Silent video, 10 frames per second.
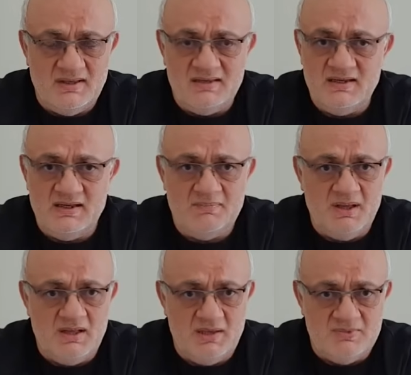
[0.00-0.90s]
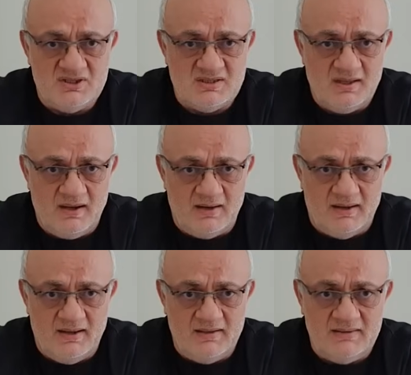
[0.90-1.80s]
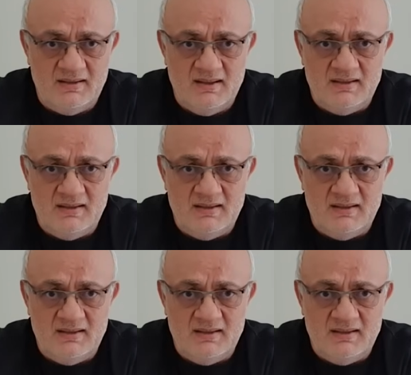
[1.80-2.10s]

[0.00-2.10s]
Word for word: Yine bildiğimiz teraneler,